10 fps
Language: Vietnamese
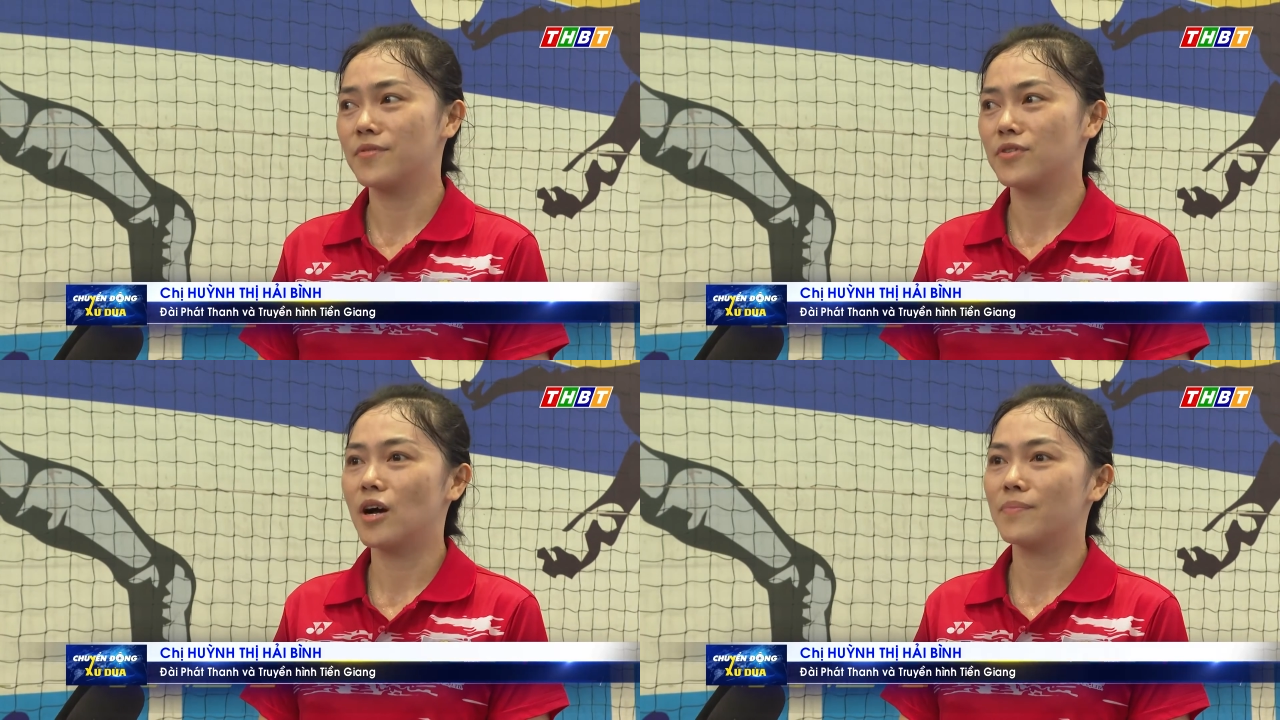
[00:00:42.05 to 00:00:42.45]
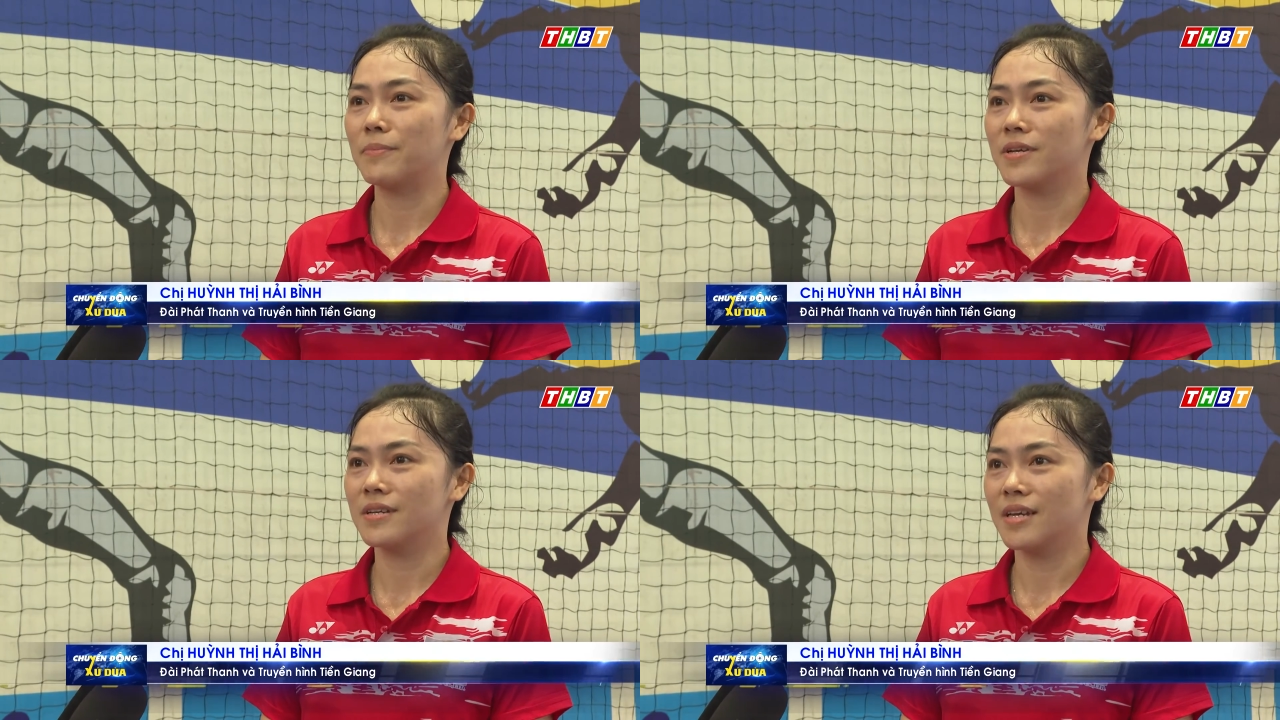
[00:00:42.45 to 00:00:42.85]
vừa học
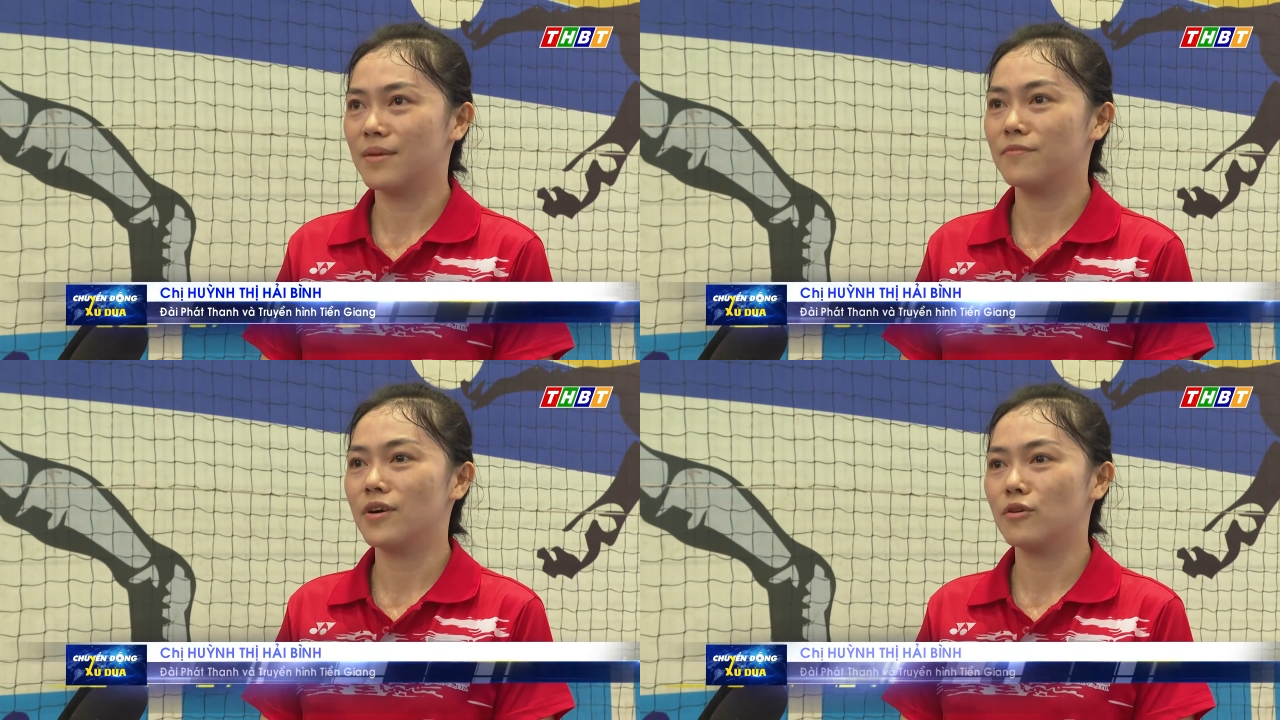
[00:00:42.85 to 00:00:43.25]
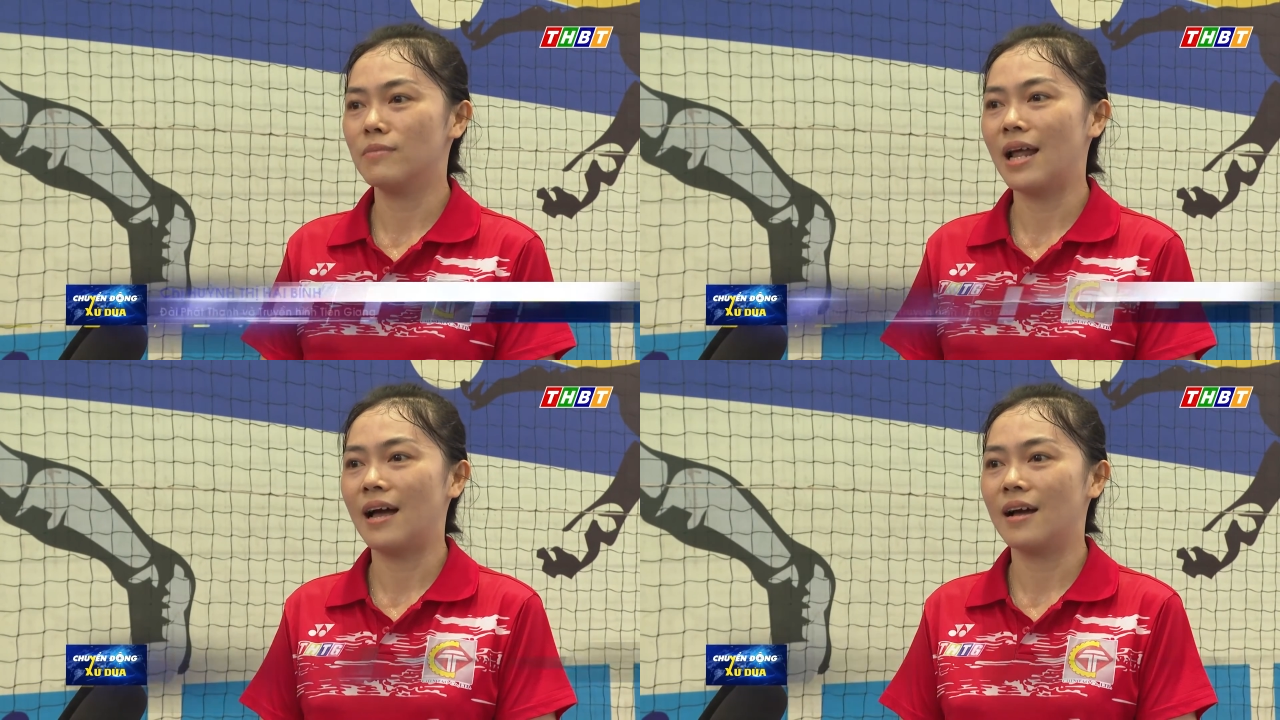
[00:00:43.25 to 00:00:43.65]
tập kinh nghiệm và
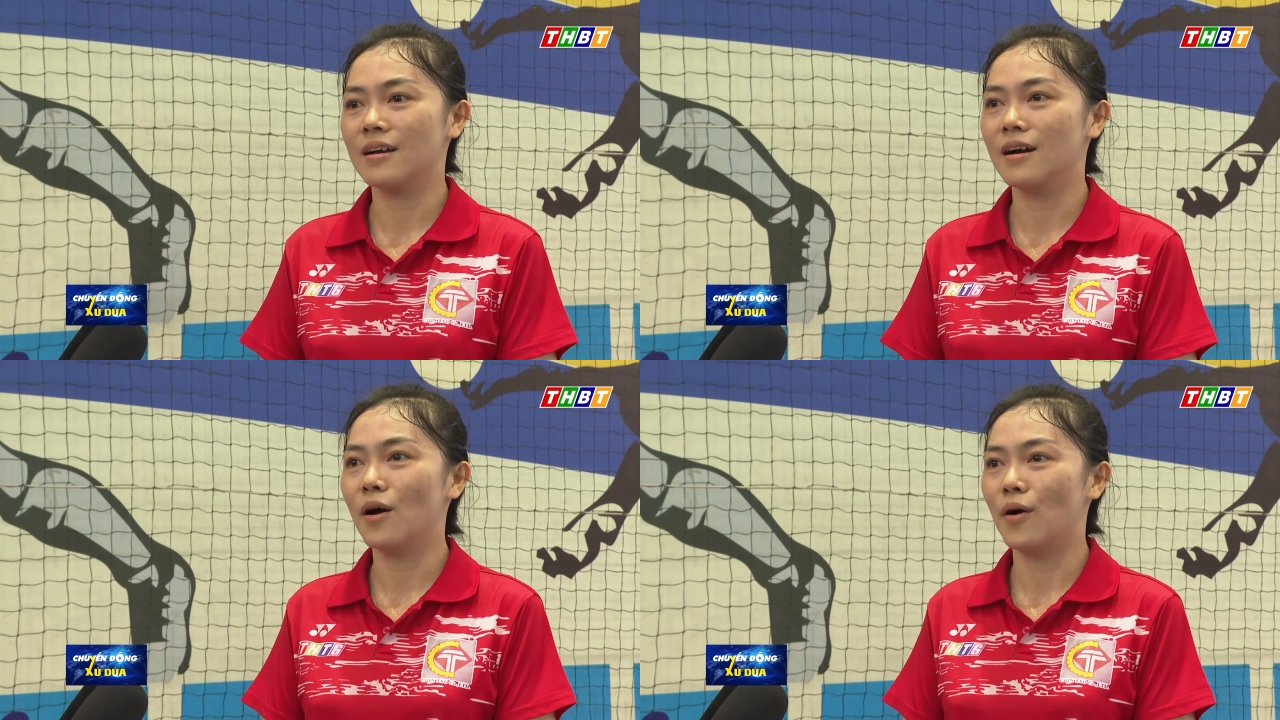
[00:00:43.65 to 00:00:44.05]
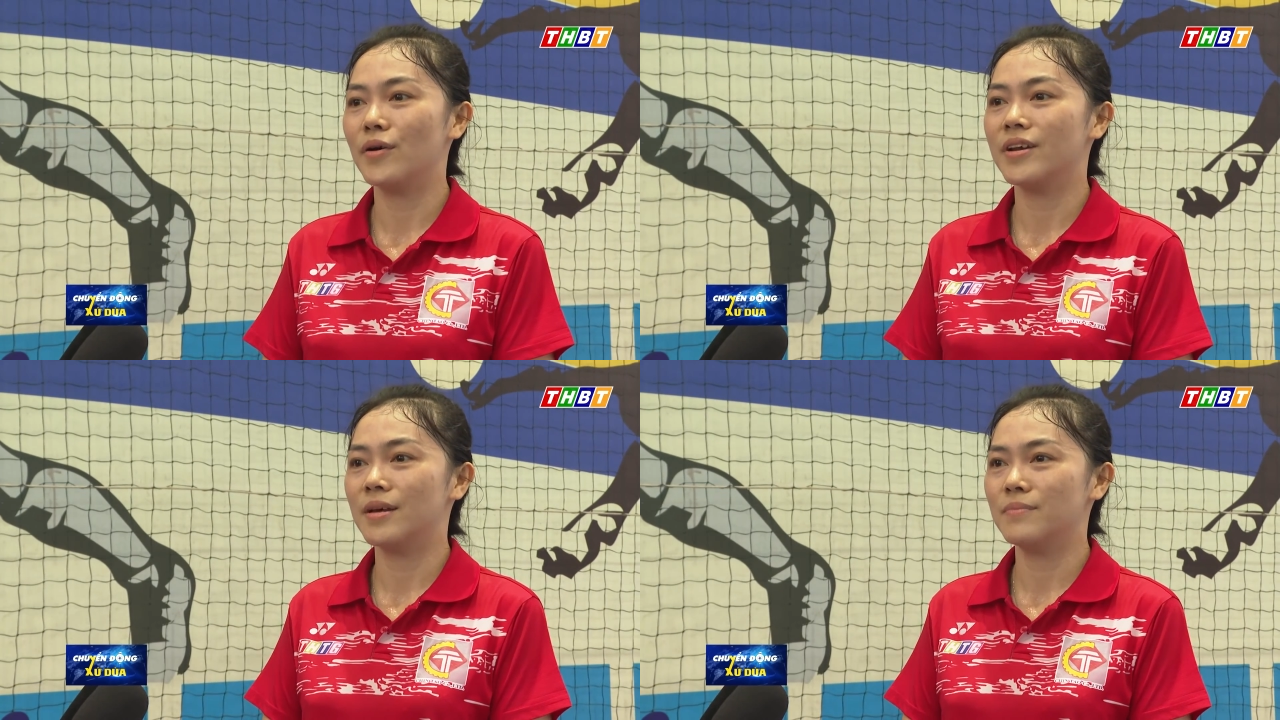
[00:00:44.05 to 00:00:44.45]
cũng là cơ
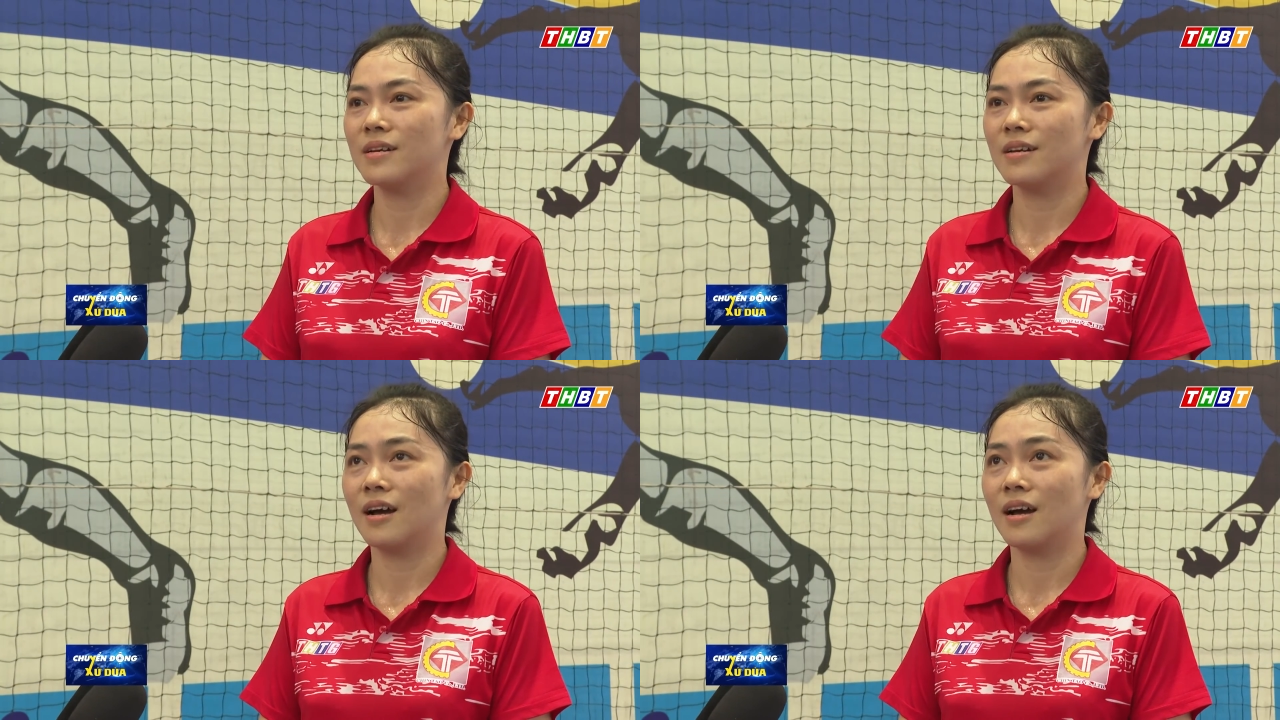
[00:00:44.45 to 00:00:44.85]
hội để mình